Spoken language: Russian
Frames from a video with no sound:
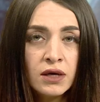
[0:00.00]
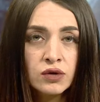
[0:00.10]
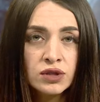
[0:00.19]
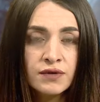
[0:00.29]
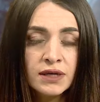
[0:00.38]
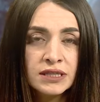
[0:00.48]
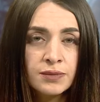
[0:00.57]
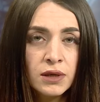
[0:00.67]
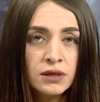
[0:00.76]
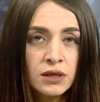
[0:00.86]

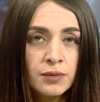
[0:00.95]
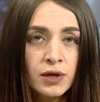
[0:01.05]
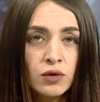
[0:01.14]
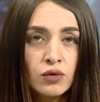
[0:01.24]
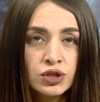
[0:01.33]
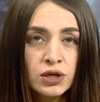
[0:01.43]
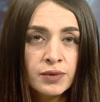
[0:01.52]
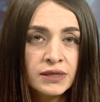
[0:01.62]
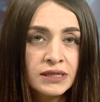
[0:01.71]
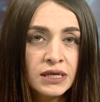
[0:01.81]
Госавтоинспекторы продолжили
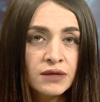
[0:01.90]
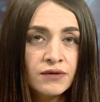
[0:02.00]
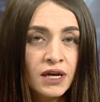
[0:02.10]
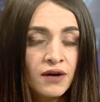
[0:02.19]
преследование